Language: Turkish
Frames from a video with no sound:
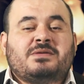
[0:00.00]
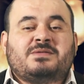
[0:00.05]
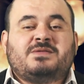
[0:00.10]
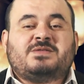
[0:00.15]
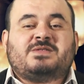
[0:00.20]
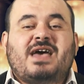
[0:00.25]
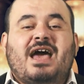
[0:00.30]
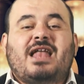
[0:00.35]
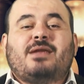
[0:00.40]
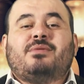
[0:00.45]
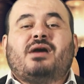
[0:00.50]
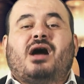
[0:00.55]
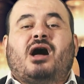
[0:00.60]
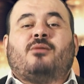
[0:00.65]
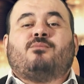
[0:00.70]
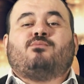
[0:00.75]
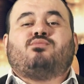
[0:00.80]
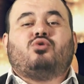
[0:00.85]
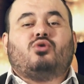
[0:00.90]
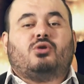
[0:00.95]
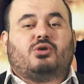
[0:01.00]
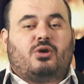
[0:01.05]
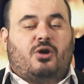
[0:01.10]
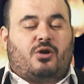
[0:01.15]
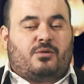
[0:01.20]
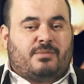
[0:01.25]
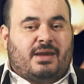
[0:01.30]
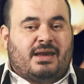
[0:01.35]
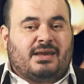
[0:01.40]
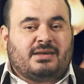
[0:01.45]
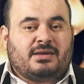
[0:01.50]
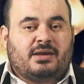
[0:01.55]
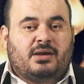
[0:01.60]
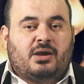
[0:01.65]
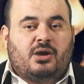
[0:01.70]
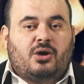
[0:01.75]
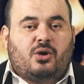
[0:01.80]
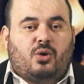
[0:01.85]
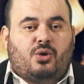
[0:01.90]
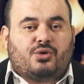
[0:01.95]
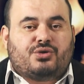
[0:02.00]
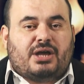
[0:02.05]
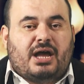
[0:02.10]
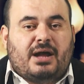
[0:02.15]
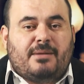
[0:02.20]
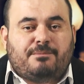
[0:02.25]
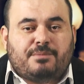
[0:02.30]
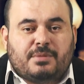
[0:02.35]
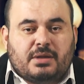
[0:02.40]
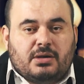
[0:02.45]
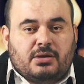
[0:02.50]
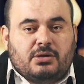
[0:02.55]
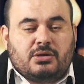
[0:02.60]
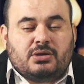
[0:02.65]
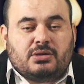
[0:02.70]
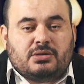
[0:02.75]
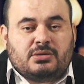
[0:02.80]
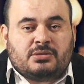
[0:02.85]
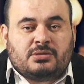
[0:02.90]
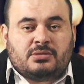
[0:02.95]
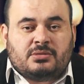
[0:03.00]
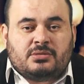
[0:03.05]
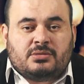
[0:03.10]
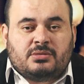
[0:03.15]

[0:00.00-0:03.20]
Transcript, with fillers: güzel bir ampul görmek o da e,